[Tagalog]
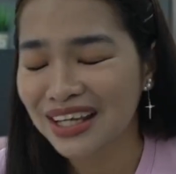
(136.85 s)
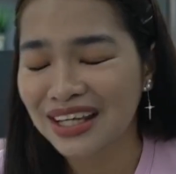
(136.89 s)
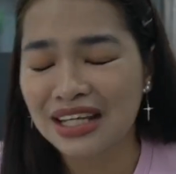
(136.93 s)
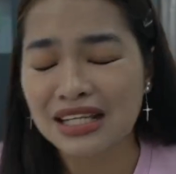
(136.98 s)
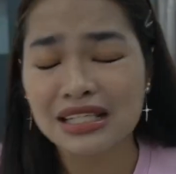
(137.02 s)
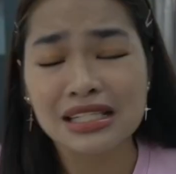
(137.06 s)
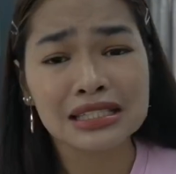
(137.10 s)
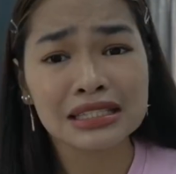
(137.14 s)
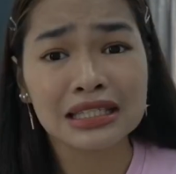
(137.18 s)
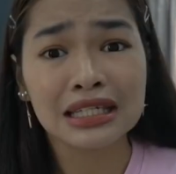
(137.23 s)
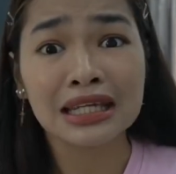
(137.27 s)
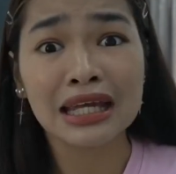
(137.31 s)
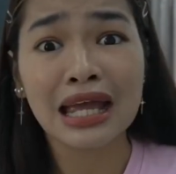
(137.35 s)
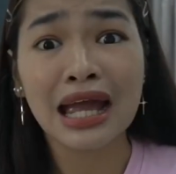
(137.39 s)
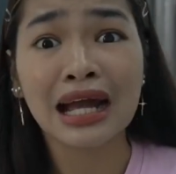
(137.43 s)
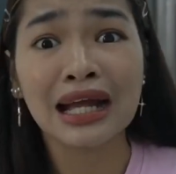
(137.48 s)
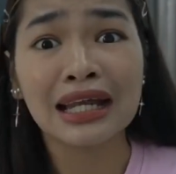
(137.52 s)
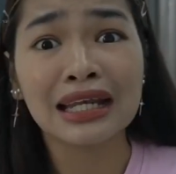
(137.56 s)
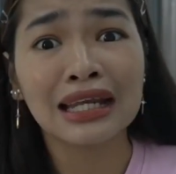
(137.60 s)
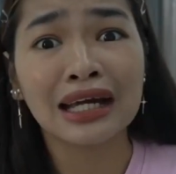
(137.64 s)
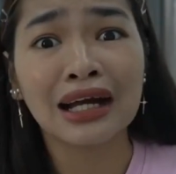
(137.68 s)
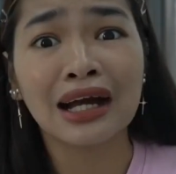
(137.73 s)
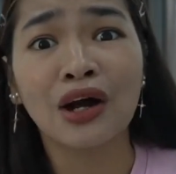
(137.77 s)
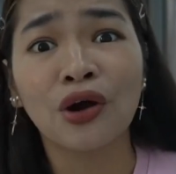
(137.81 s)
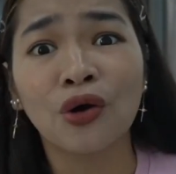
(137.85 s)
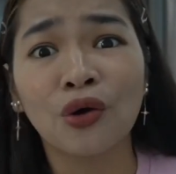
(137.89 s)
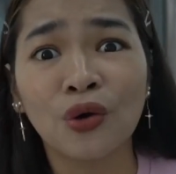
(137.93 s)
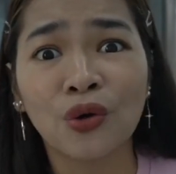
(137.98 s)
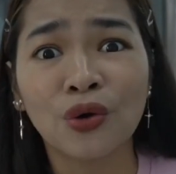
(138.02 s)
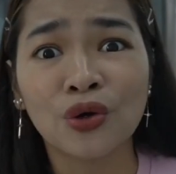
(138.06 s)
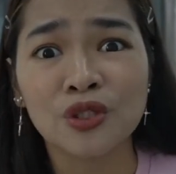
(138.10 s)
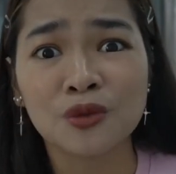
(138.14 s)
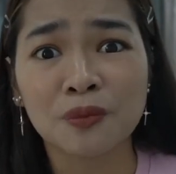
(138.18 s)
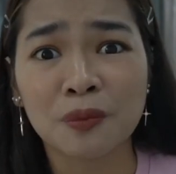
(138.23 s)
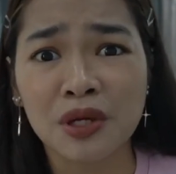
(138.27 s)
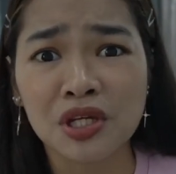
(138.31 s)
Nasayangan lang
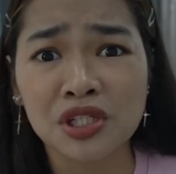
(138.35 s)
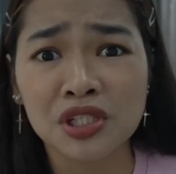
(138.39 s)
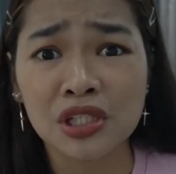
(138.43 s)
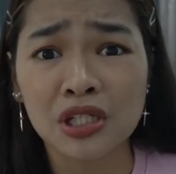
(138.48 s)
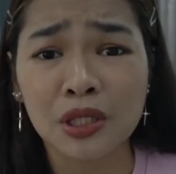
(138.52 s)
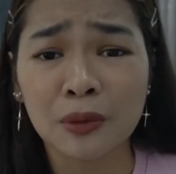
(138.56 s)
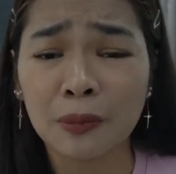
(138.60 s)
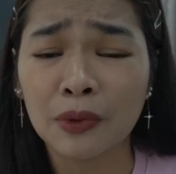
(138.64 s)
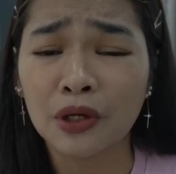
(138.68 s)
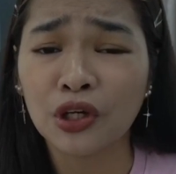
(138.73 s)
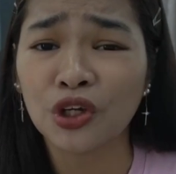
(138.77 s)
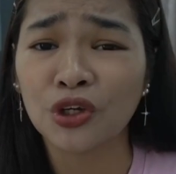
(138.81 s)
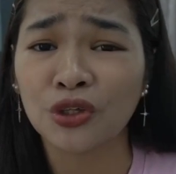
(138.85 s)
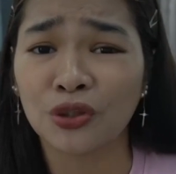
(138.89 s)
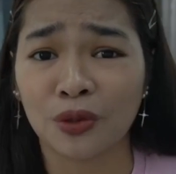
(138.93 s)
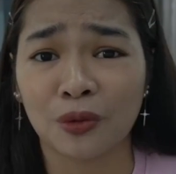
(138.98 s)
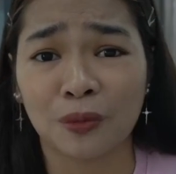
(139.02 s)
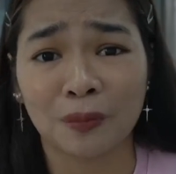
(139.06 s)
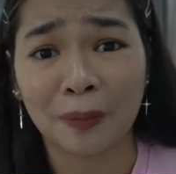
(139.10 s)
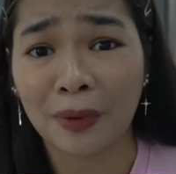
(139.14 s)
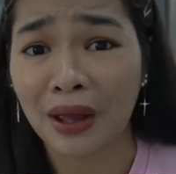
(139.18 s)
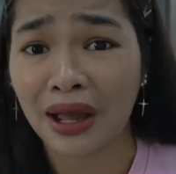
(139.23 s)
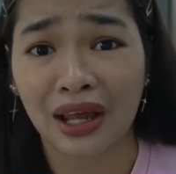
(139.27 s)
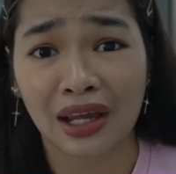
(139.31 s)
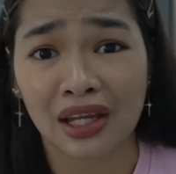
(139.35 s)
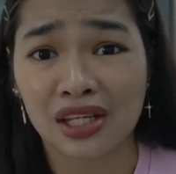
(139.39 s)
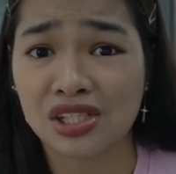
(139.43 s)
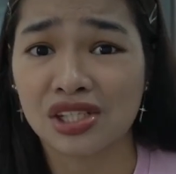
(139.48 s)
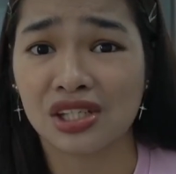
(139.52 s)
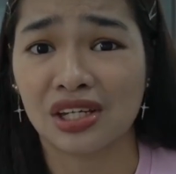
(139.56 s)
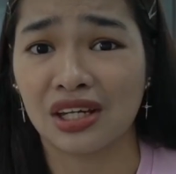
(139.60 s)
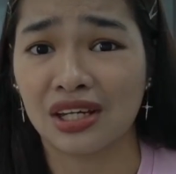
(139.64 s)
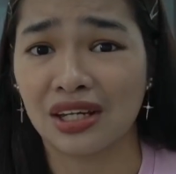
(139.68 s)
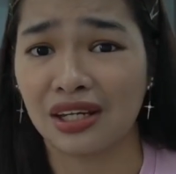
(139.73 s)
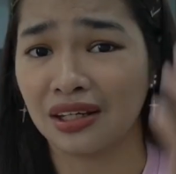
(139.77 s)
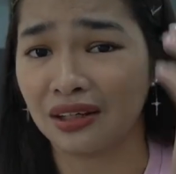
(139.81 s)
ako. Especially pag cute yung
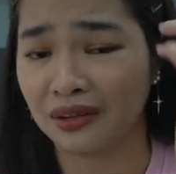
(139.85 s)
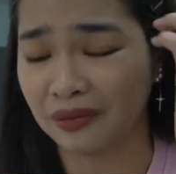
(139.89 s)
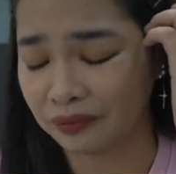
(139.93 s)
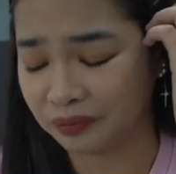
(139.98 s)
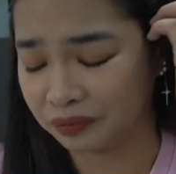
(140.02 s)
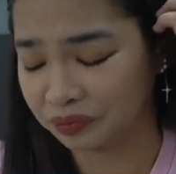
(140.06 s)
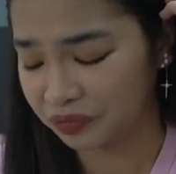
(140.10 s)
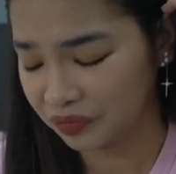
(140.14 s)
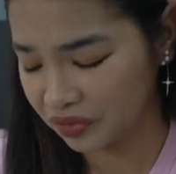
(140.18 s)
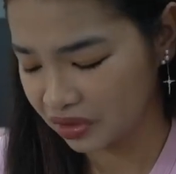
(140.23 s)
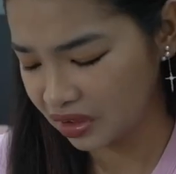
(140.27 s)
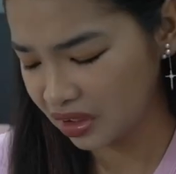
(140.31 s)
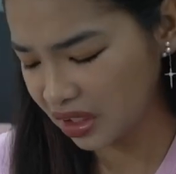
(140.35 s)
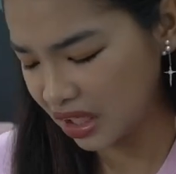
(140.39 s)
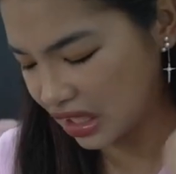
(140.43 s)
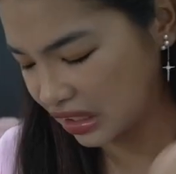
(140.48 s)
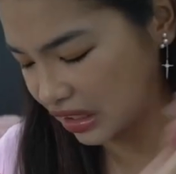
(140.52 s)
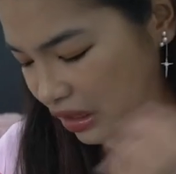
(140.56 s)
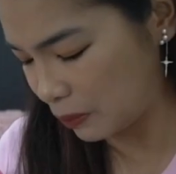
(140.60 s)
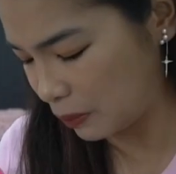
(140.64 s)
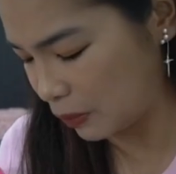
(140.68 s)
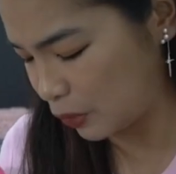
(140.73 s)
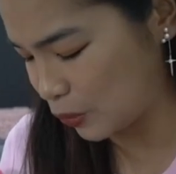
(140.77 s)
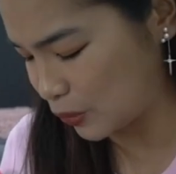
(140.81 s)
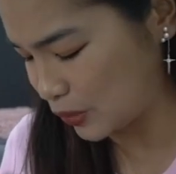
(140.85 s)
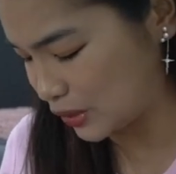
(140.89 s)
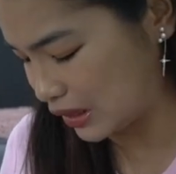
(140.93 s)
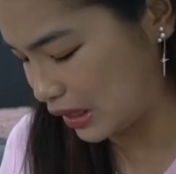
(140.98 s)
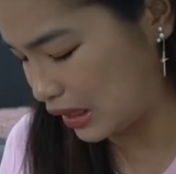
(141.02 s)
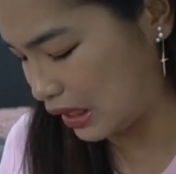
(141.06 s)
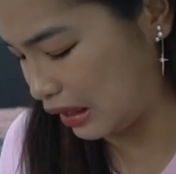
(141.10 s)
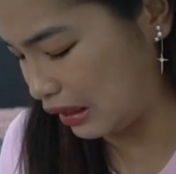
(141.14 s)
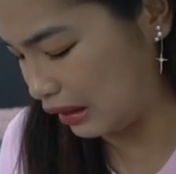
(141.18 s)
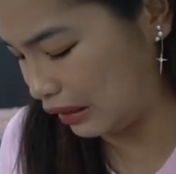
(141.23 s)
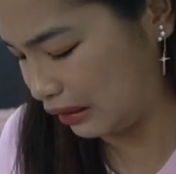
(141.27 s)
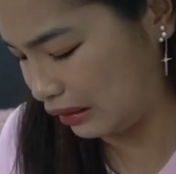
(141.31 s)
packaging. Tinatabi ko
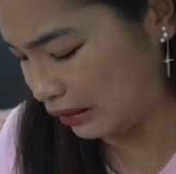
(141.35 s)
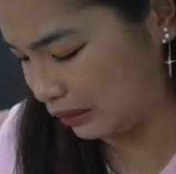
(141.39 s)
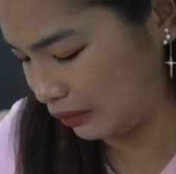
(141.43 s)
sila.